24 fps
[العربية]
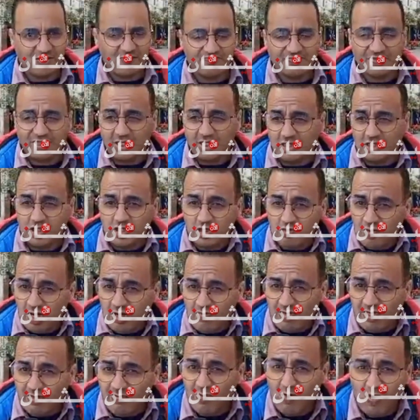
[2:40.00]
الله اليوم
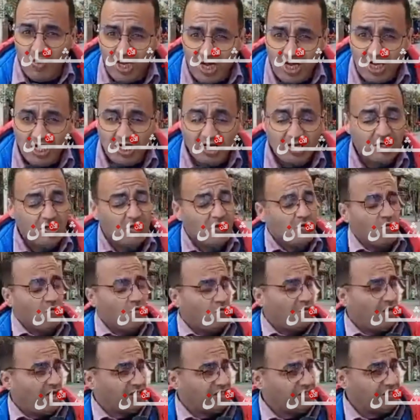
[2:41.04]
مربوحه
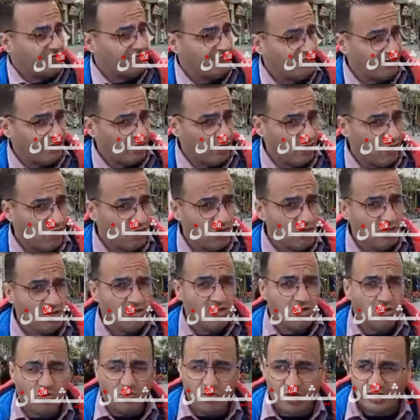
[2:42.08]
وغادي نفرحوا
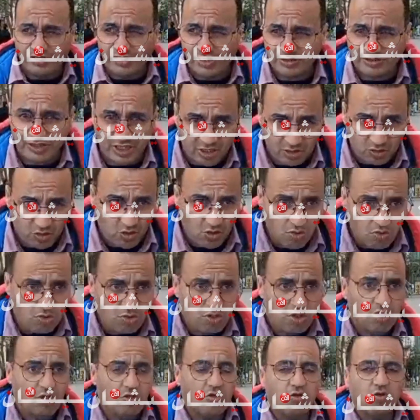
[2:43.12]
وغادي نضحكوا
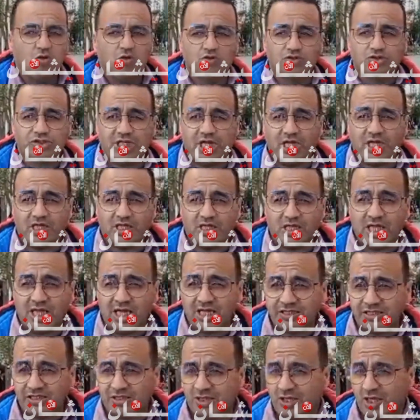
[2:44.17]
وان شاء الله
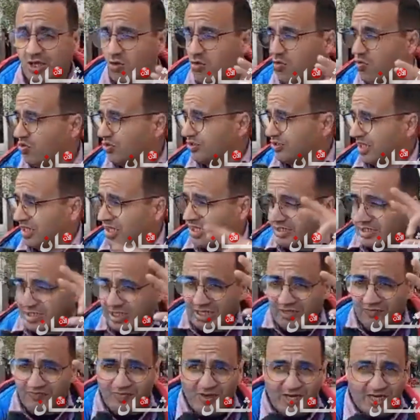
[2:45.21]
غادي نقوص على ذاك
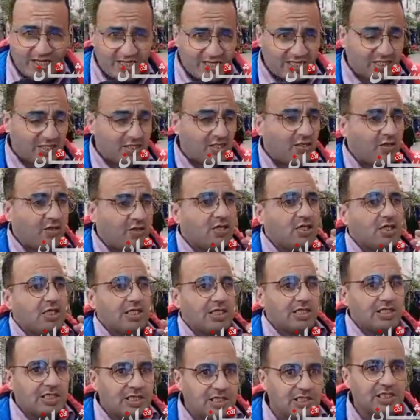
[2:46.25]
الفريق
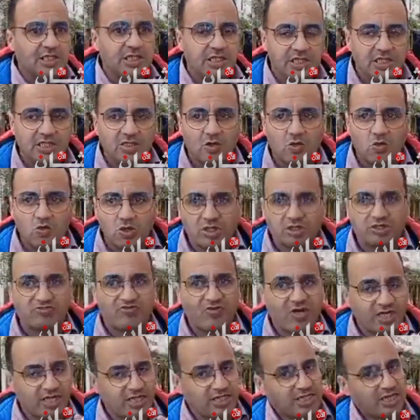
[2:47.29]
اللي هو
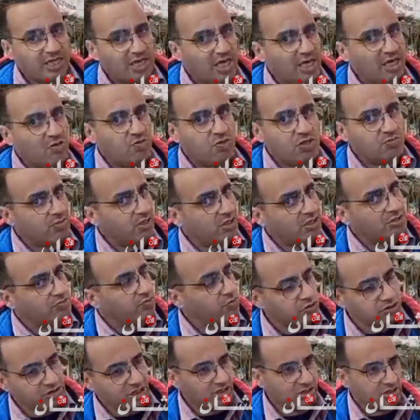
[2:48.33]
فريق قوي ما
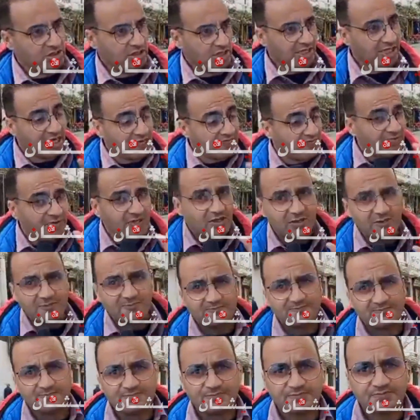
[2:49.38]
نكذبوش على الله راه صح انت
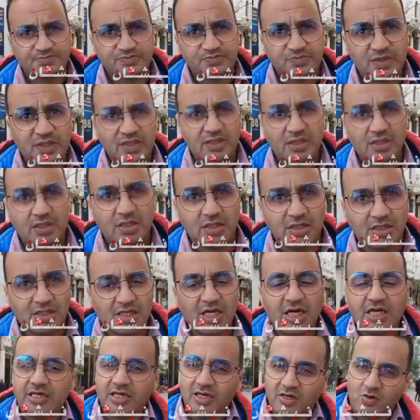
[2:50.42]
قواس اخويا
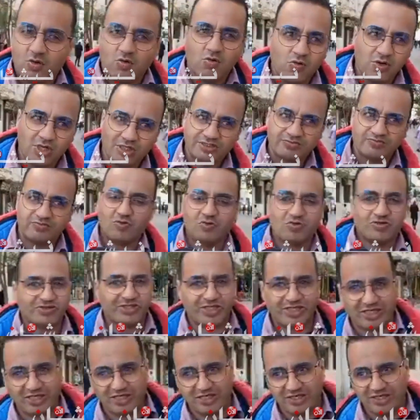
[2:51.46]
انا قواس بكل
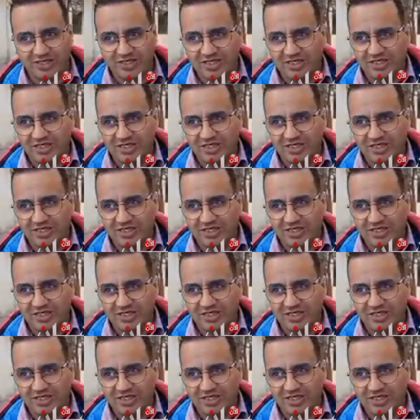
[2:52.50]
صراحه